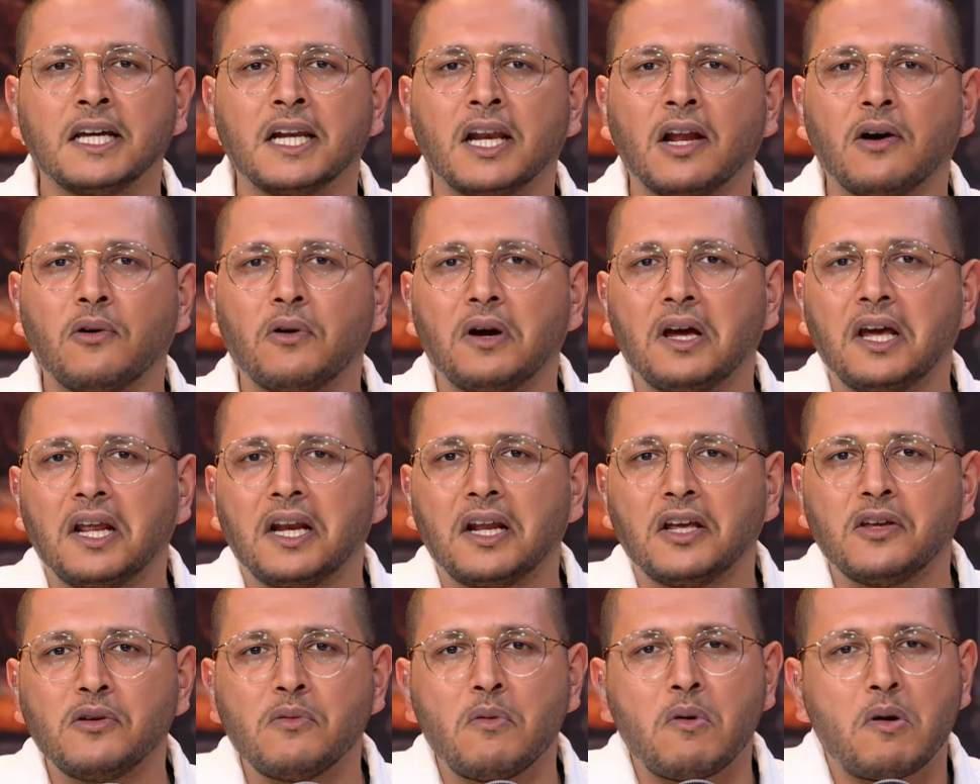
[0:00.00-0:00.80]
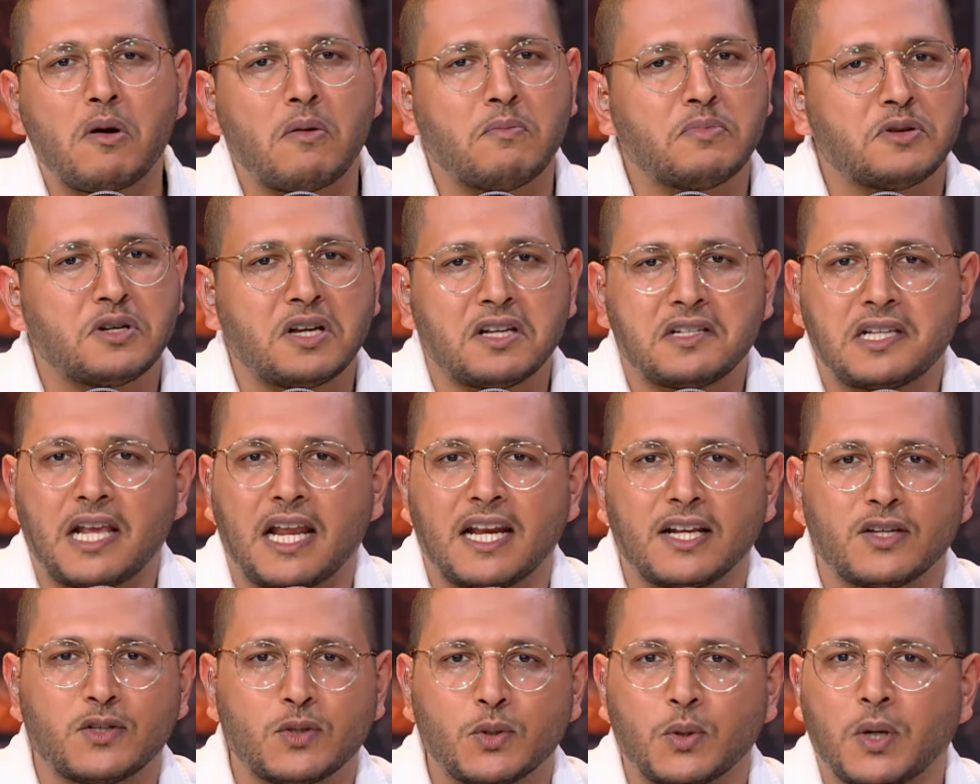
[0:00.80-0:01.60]
لو انا يومكم باش
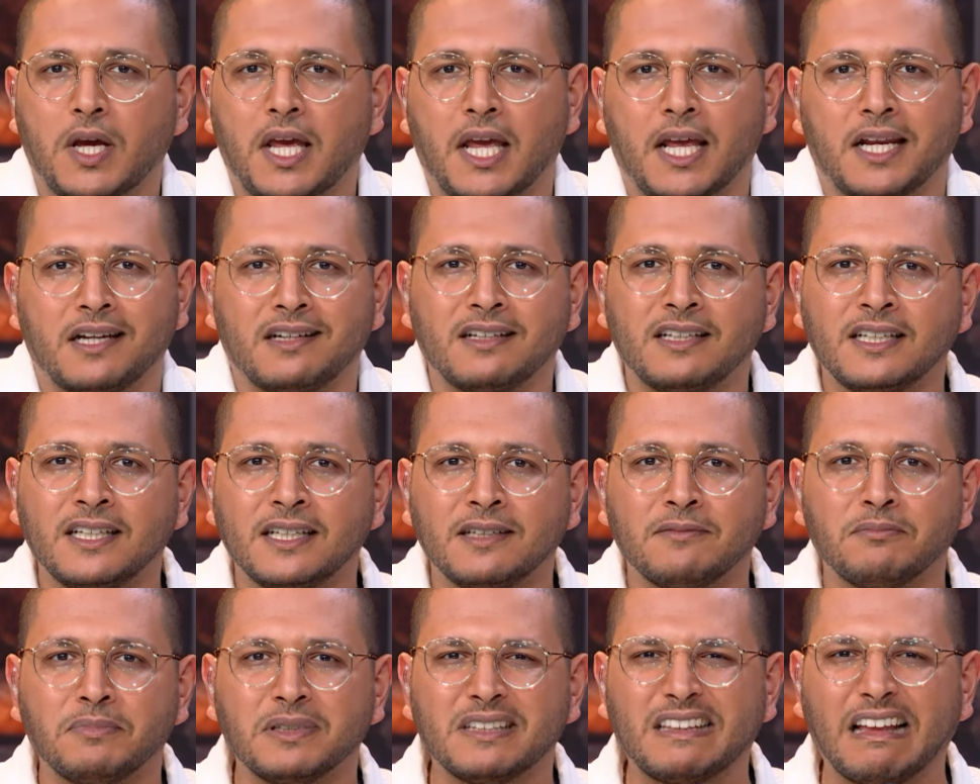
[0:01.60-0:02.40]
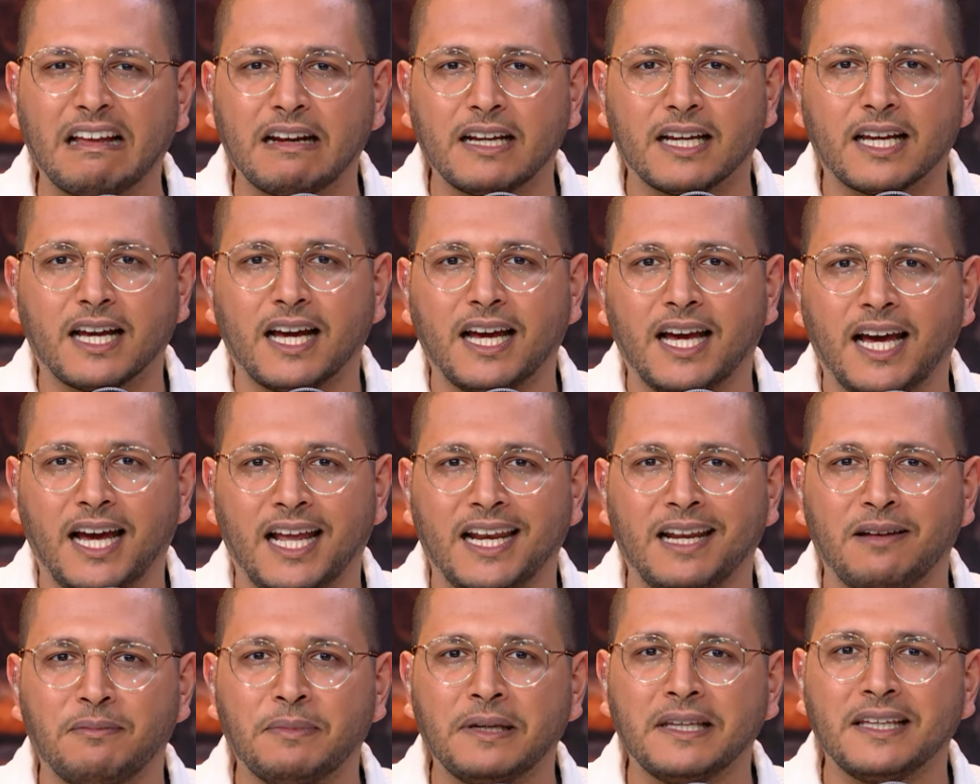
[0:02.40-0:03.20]
نسالك سؤال بطريقه
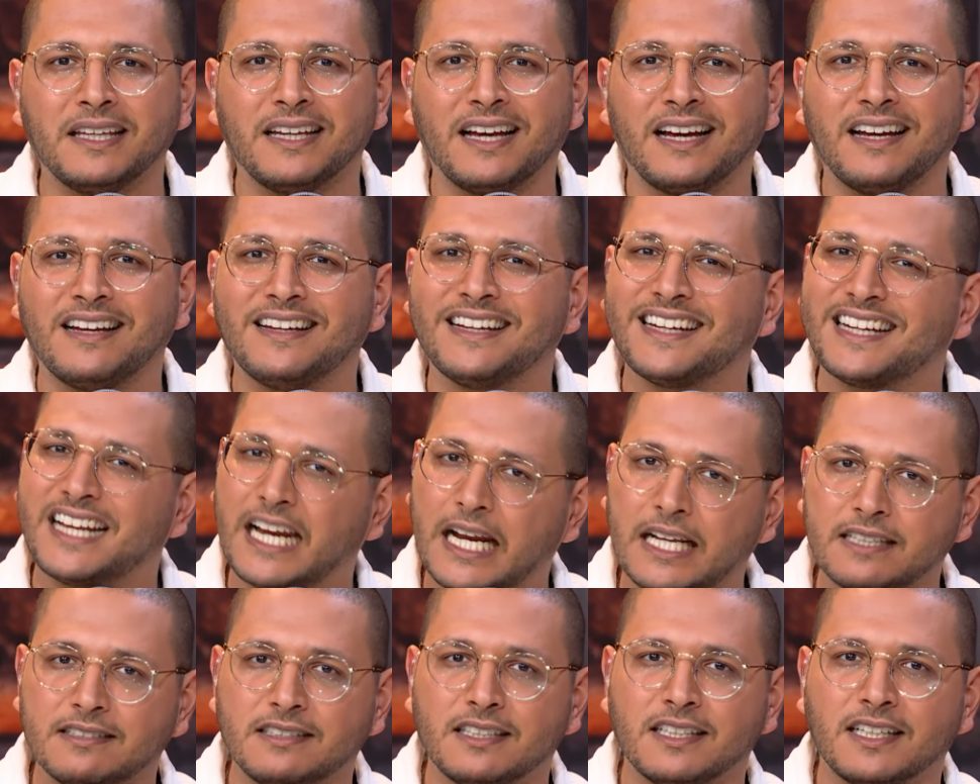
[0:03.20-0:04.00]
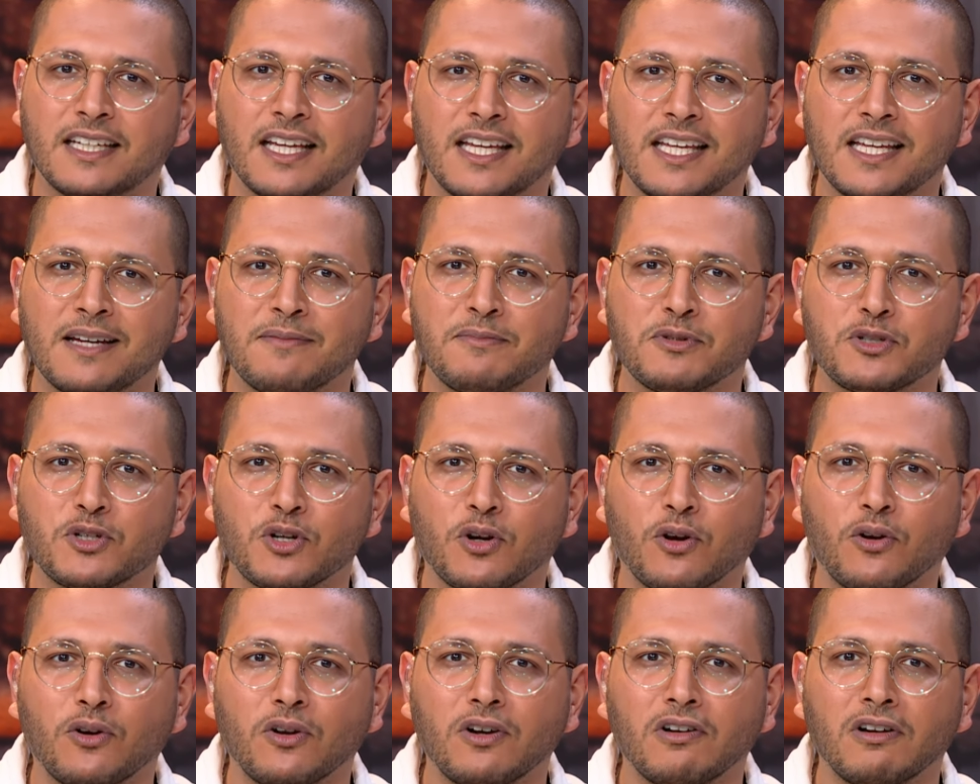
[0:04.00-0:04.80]
اعلاميه كلاسيكيه
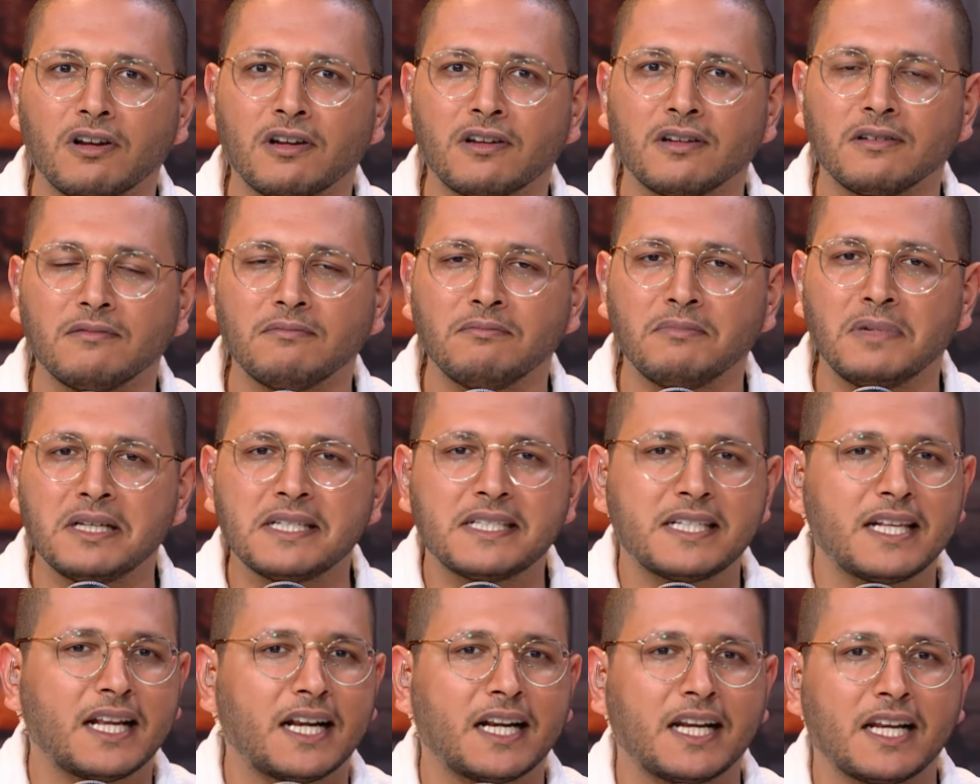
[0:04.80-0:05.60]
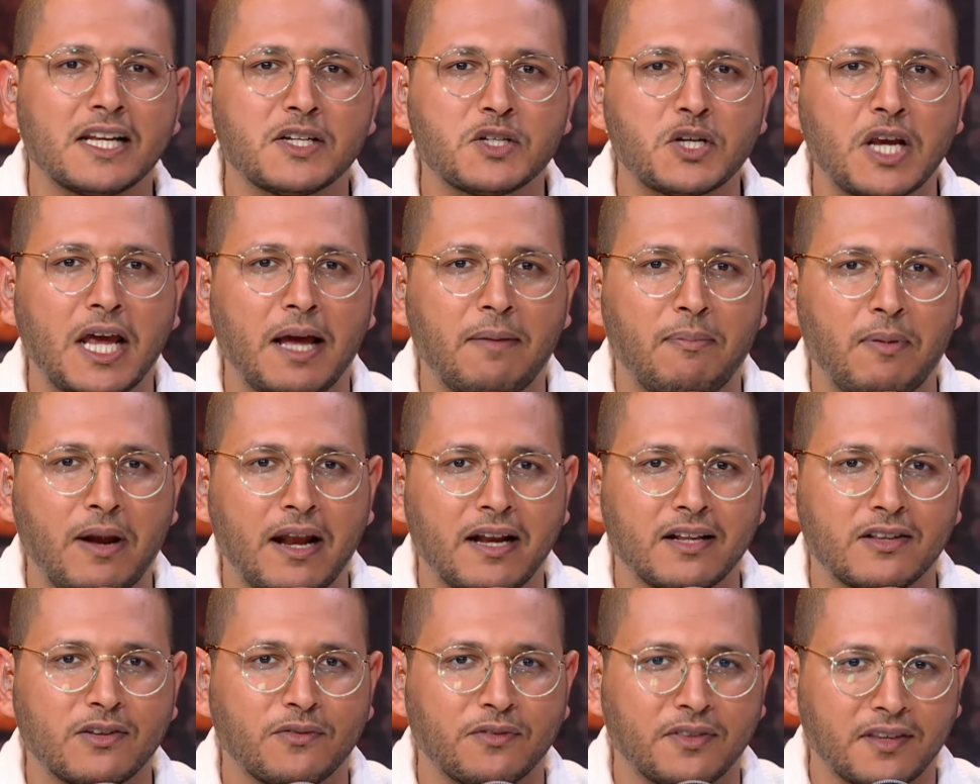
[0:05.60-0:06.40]
باش نقول لك ما سر نجاح
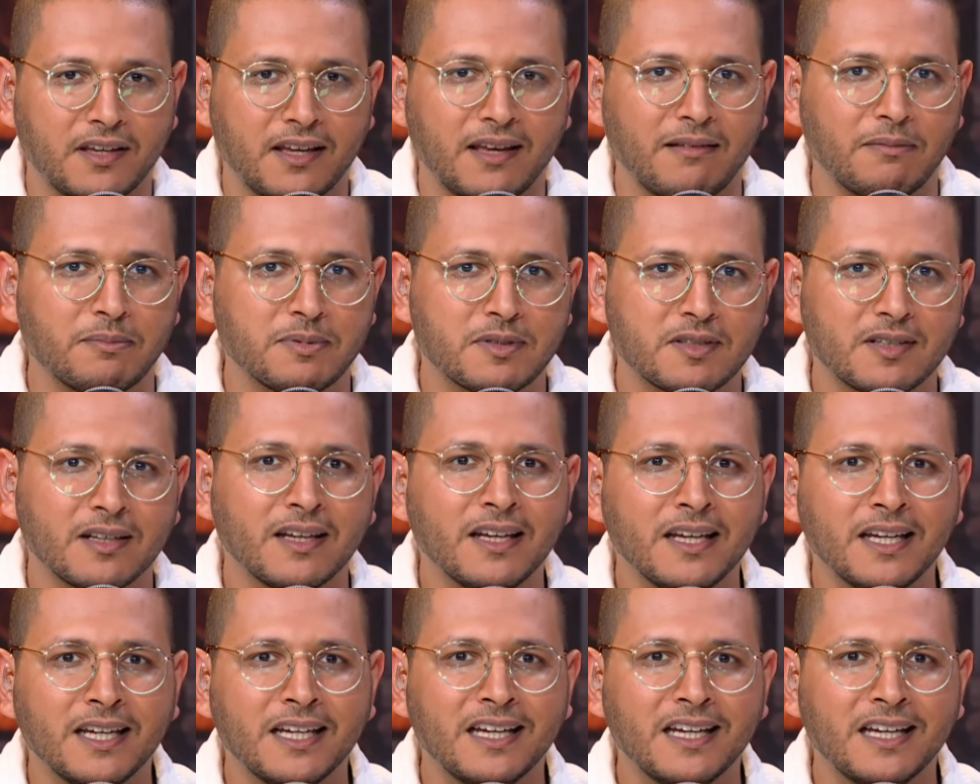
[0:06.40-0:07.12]
بلانيت اوف ذا ايبس